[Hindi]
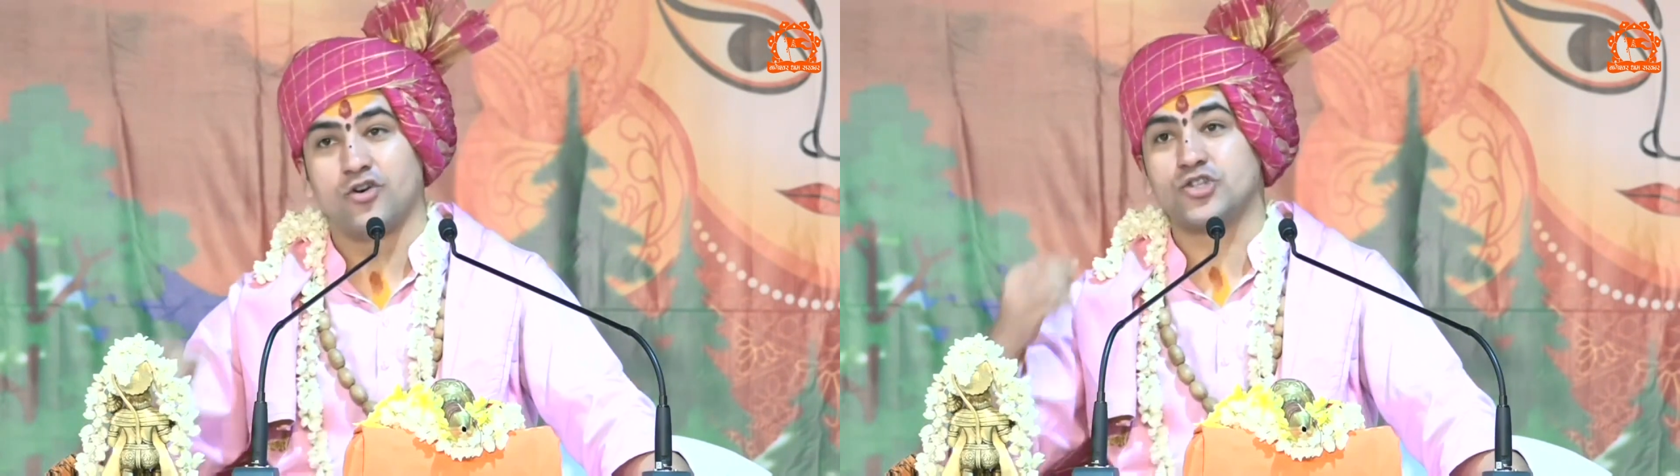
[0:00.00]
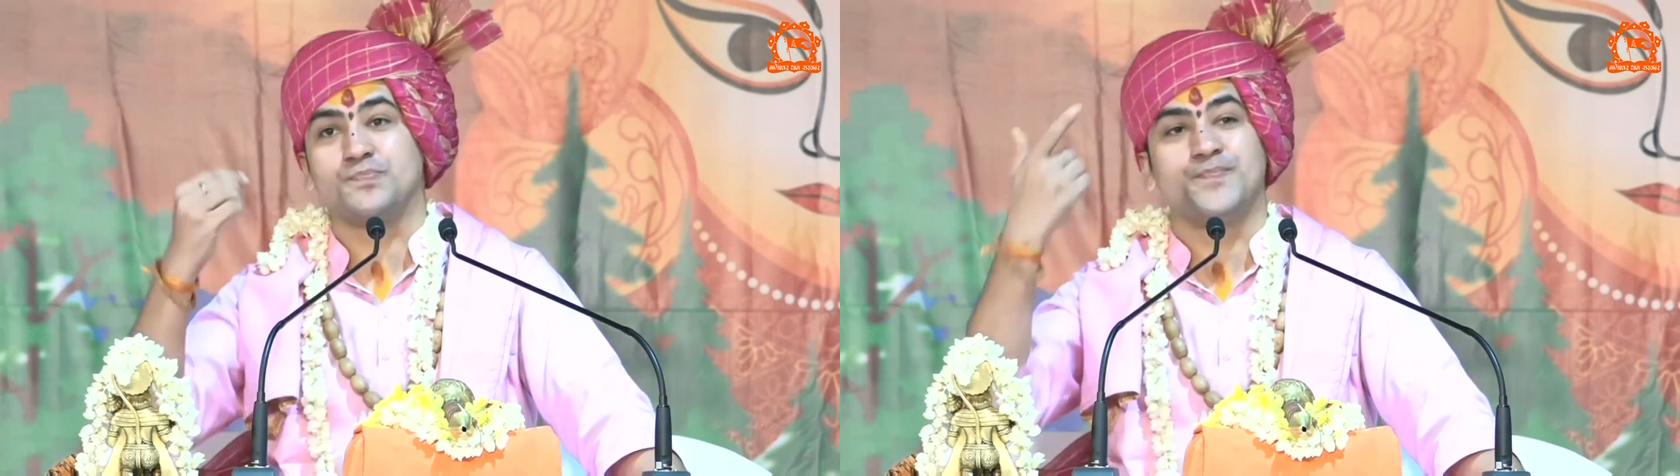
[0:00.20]

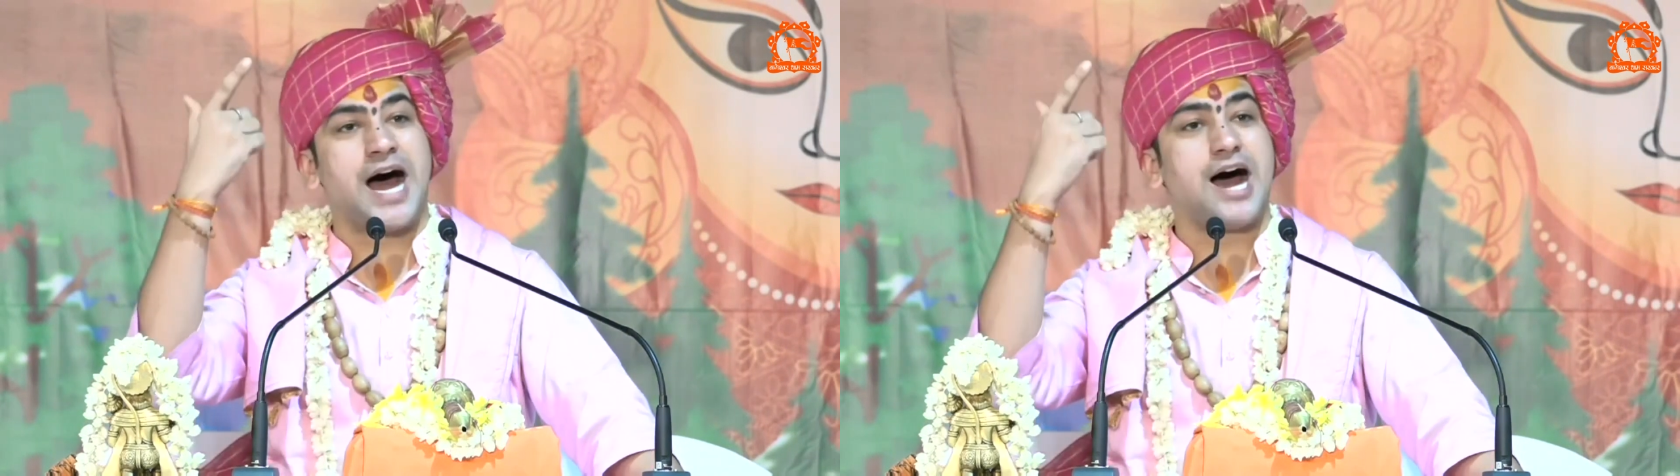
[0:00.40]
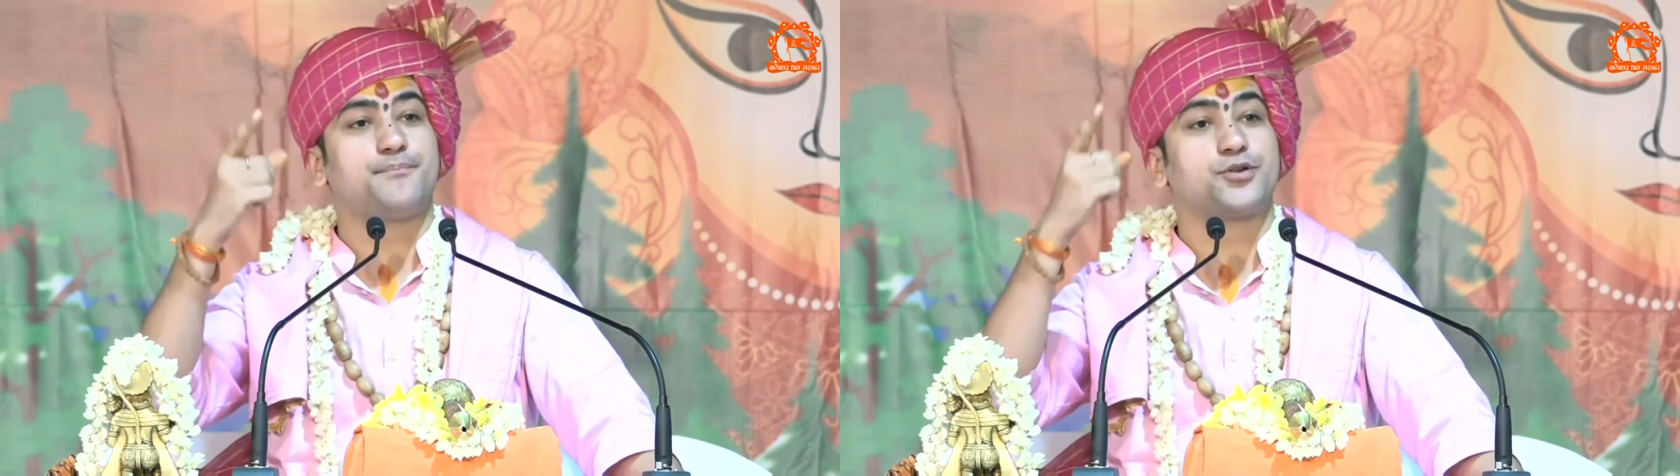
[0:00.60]
उस
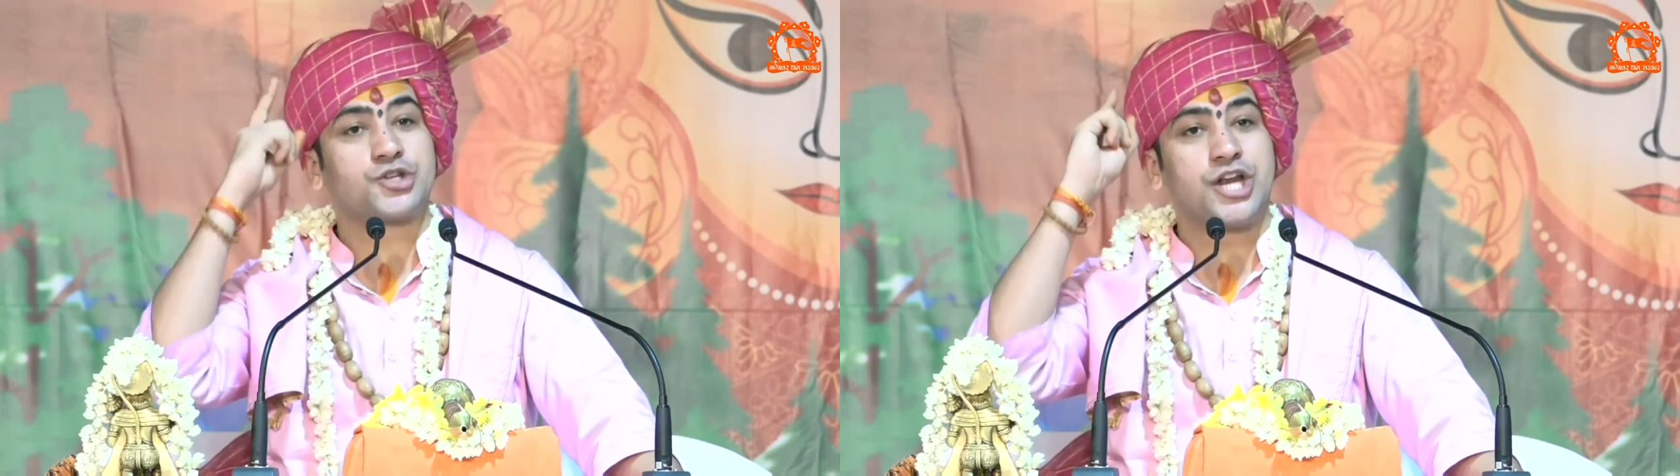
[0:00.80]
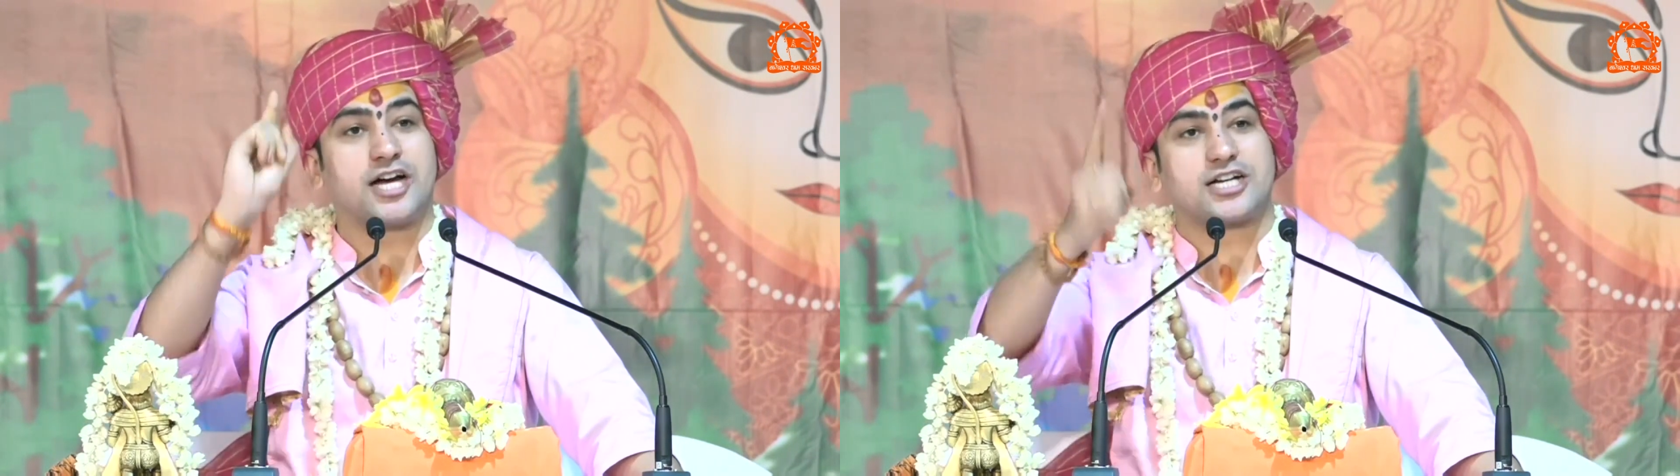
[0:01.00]

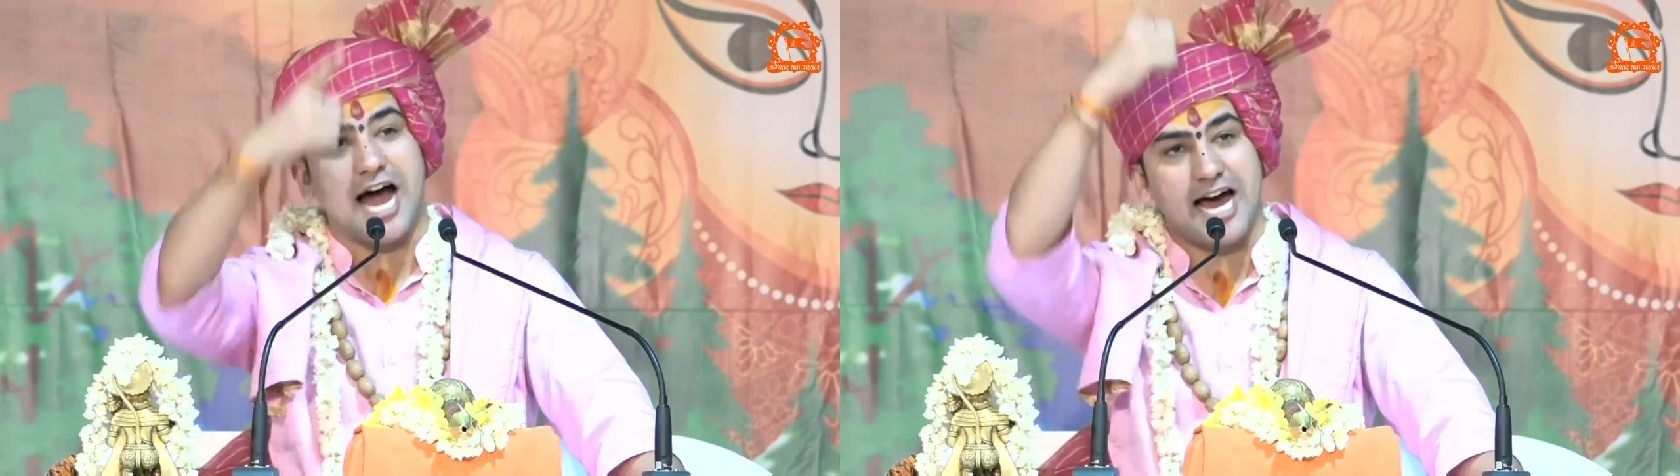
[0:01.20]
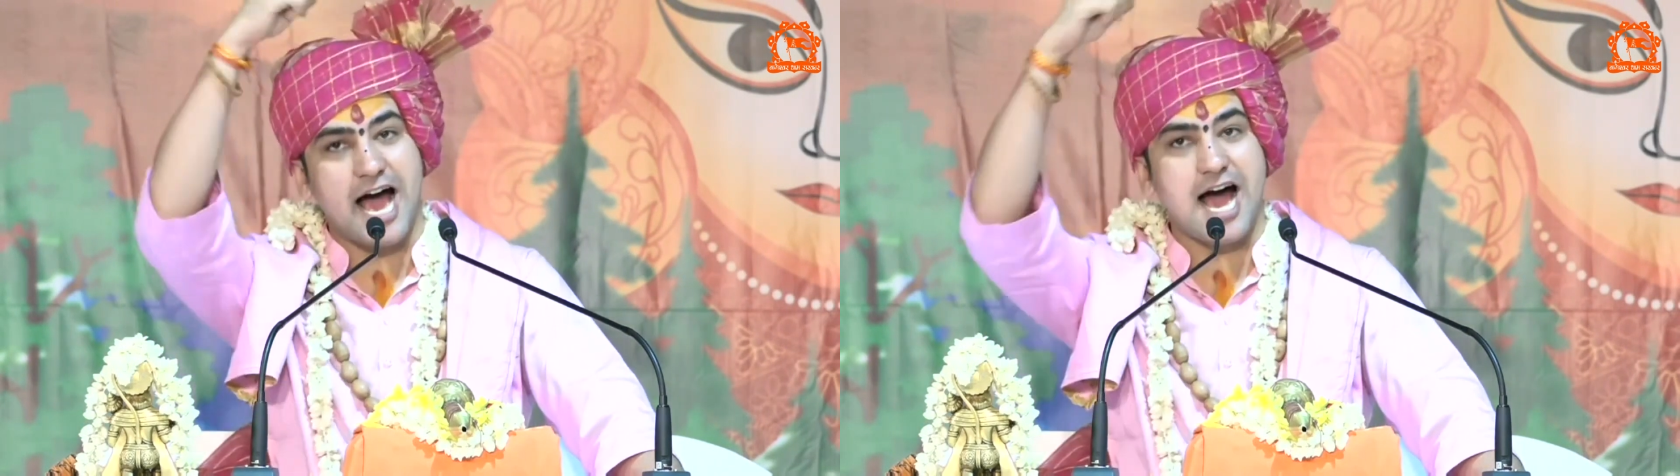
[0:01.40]
महापुरुष ने
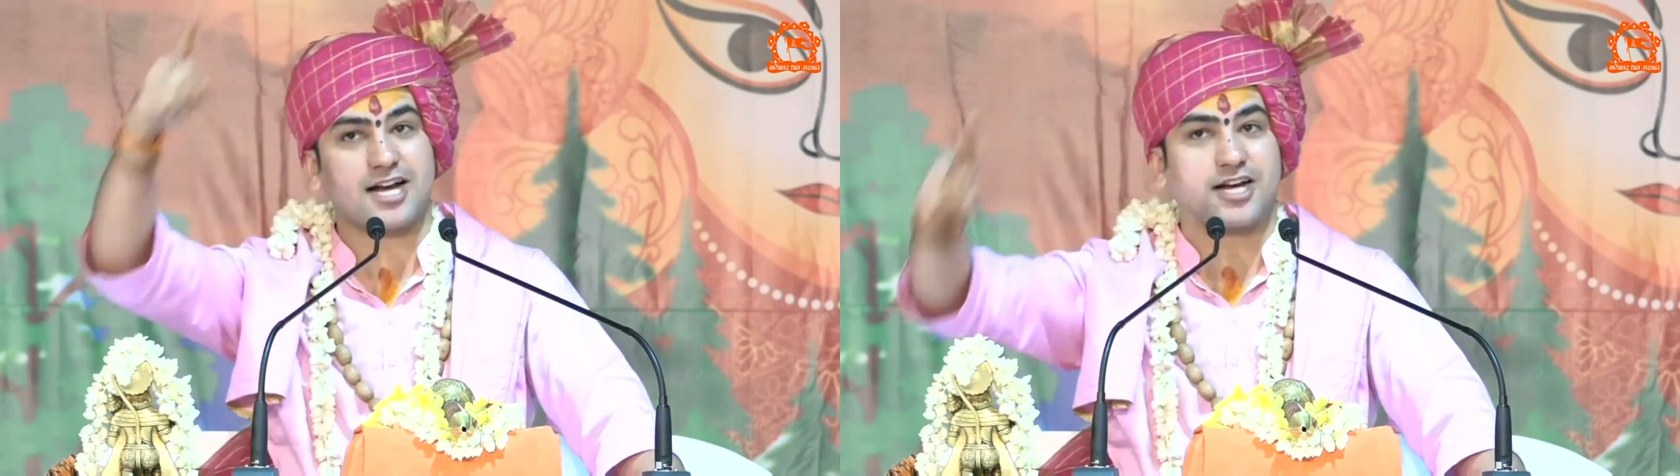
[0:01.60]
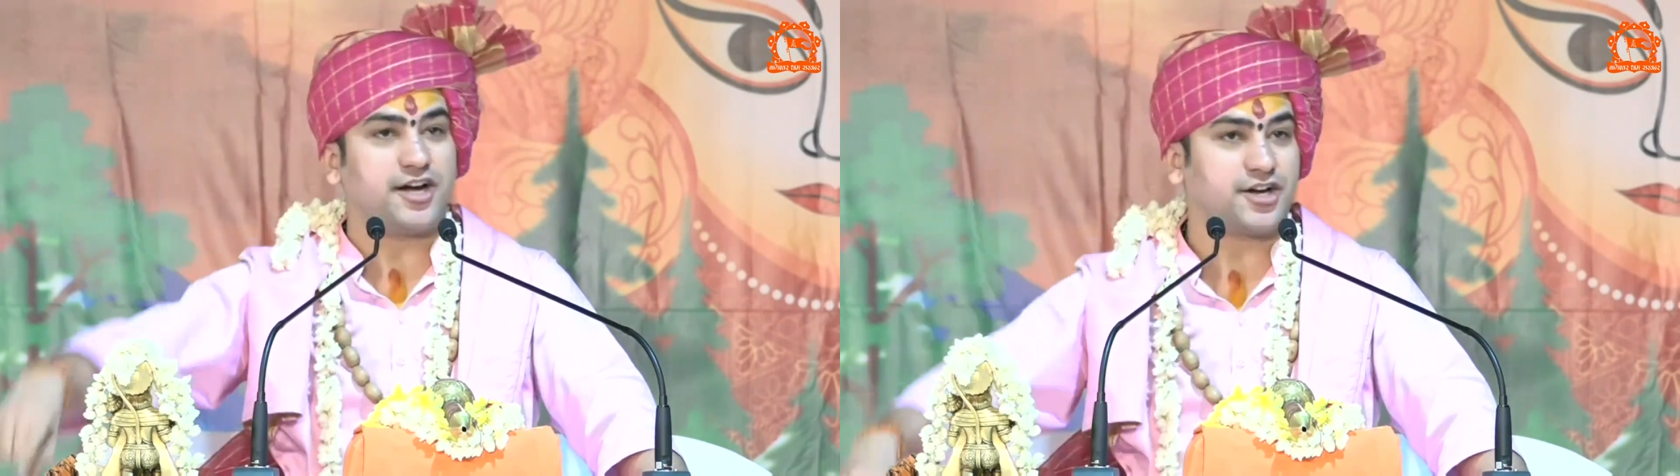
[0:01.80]
18